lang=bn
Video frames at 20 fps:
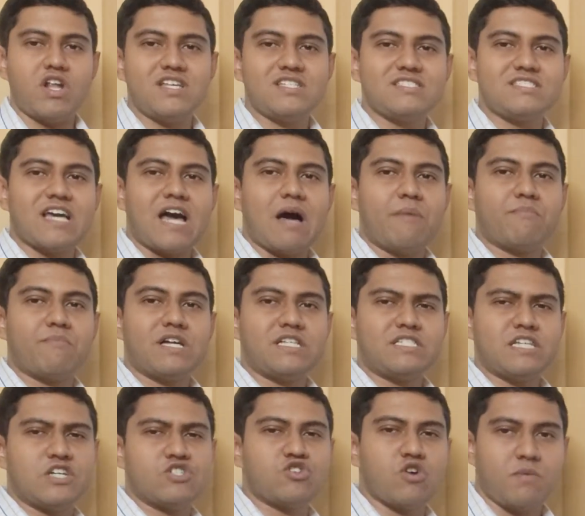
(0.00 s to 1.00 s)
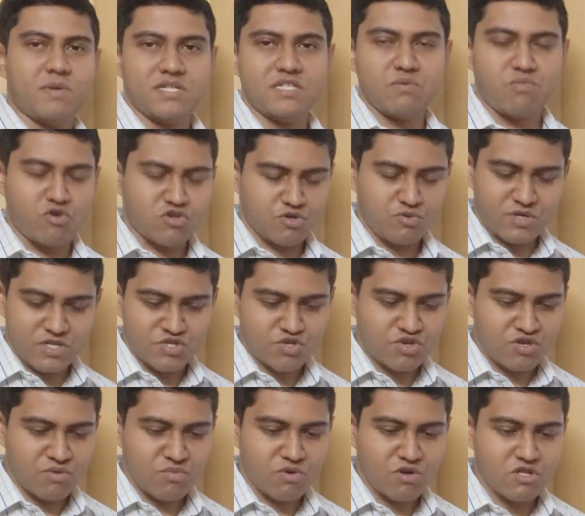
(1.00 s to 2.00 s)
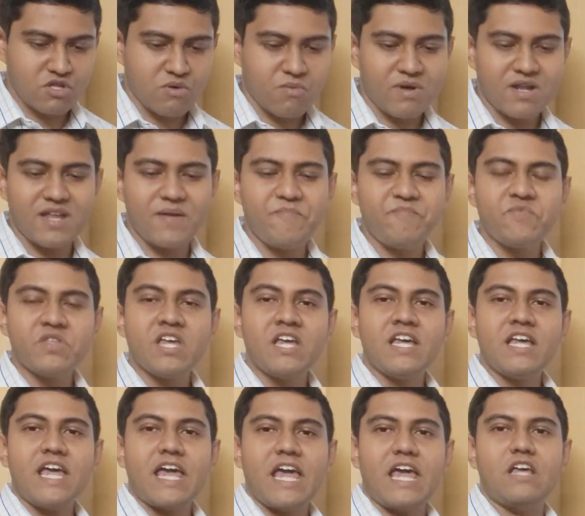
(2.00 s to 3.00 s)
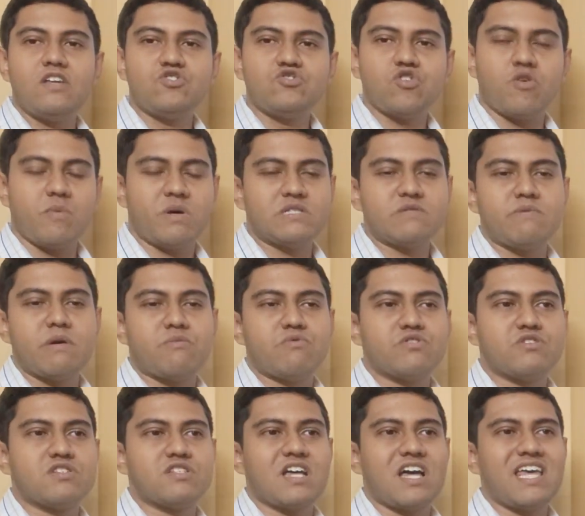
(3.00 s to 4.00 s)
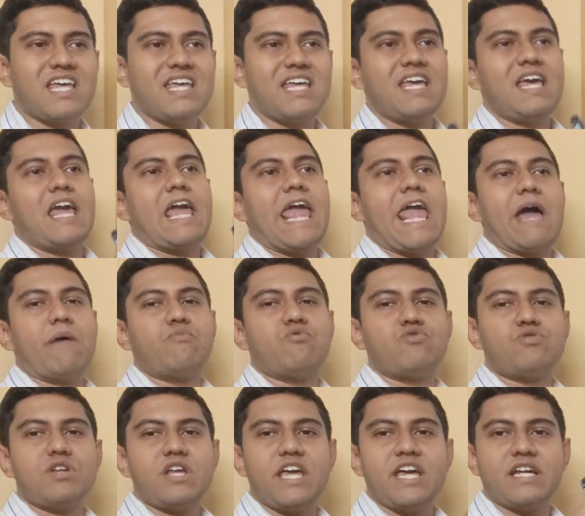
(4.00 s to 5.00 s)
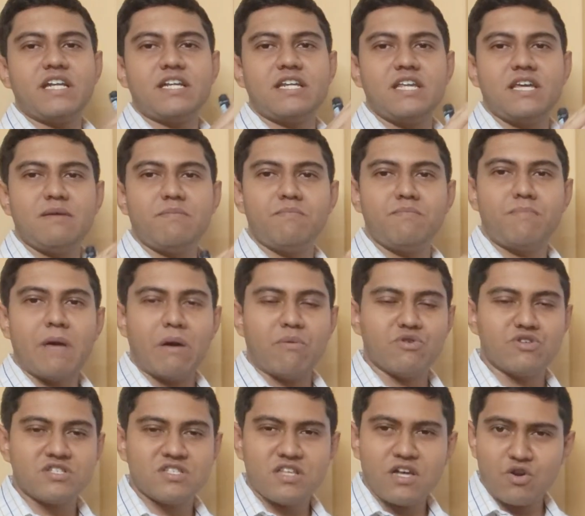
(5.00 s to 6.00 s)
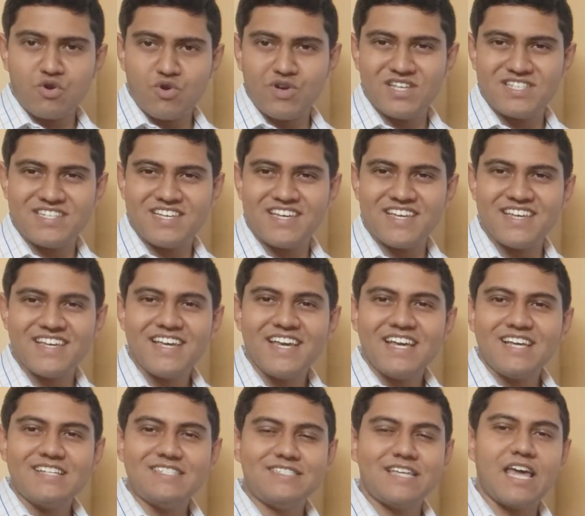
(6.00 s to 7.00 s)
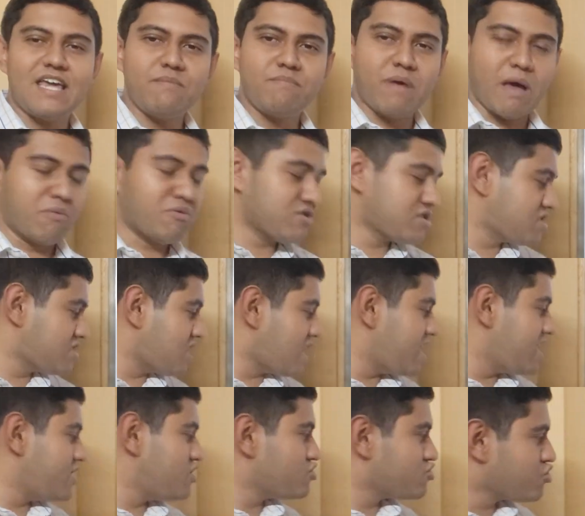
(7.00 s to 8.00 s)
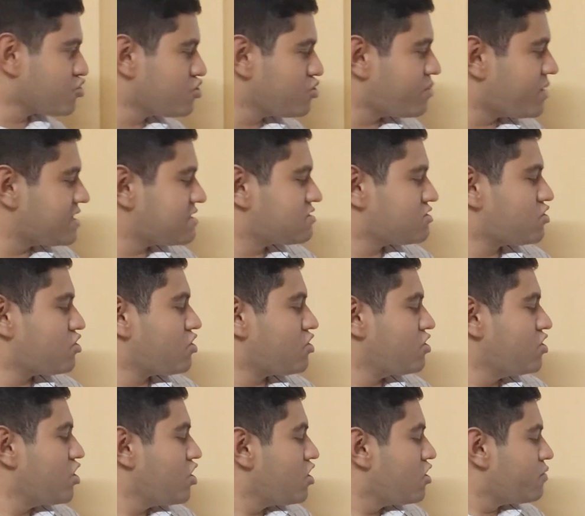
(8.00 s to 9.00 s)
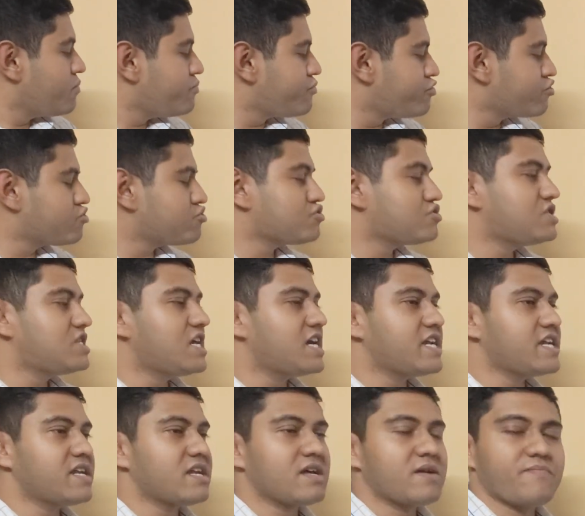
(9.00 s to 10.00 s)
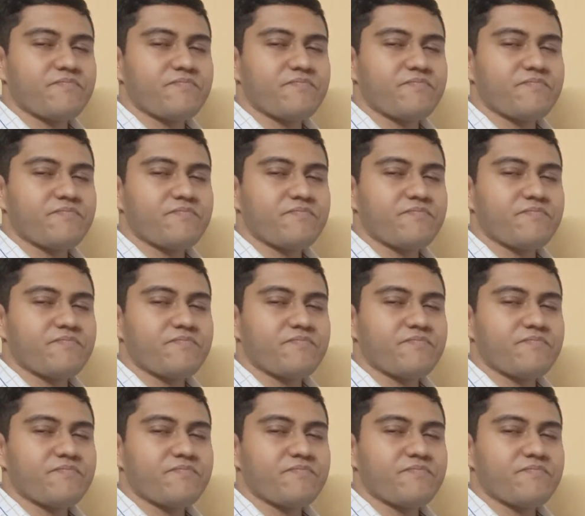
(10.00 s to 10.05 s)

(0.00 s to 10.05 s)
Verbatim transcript: বলেন যে আমরা যে সমাজে বসবাস করি বর্তমানে এই সমাজ ব্যবস্থায় এমন একটি ব্যবস্থা রয়েছে যেই ব্যবস্থায় শুধুমাত্র পুরুষদের